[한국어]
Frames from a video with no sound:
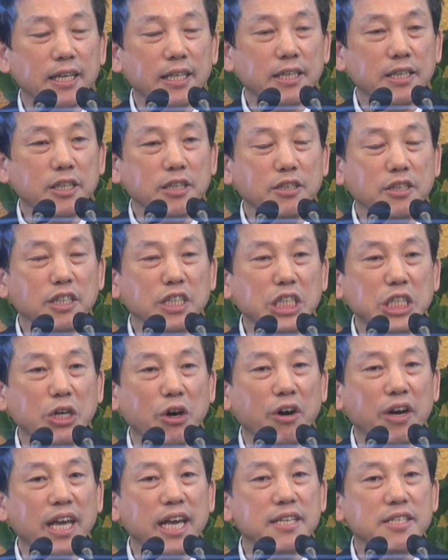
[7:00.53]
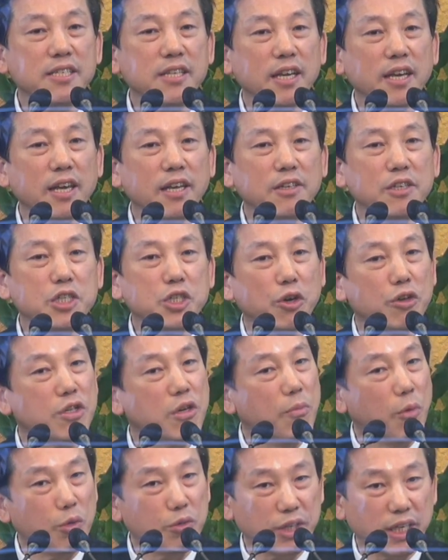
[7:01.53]
그들은 영의 세계를 전혀
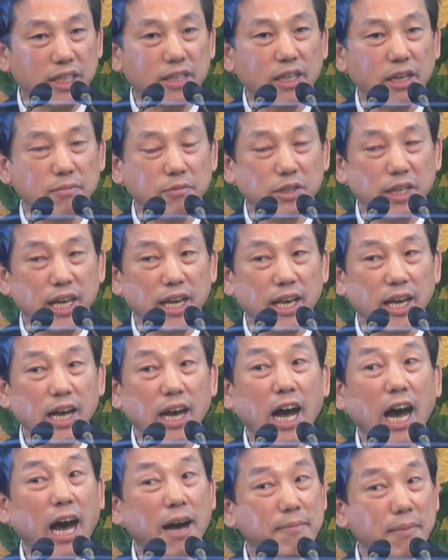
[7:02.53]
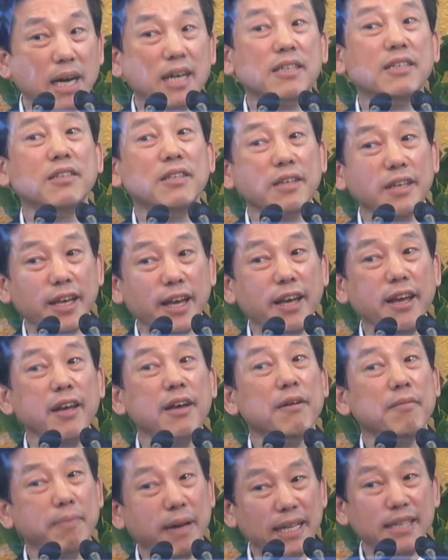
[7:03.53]
모르기 때문에 아마 그렇게
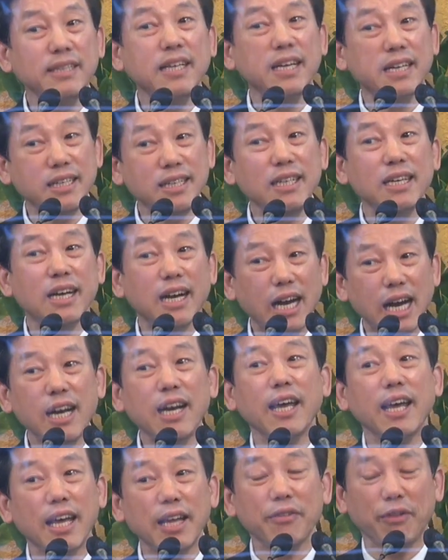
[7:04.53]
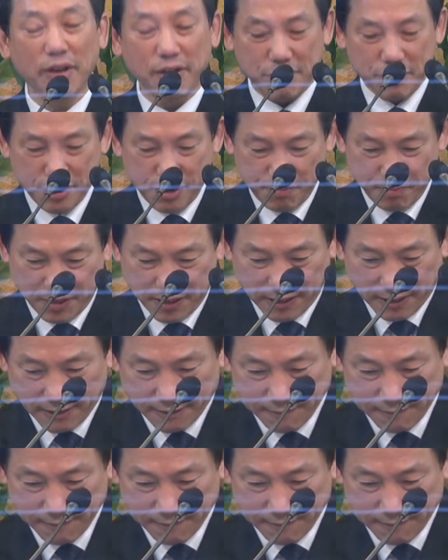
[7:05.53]
판단을 하게 될 것입니다.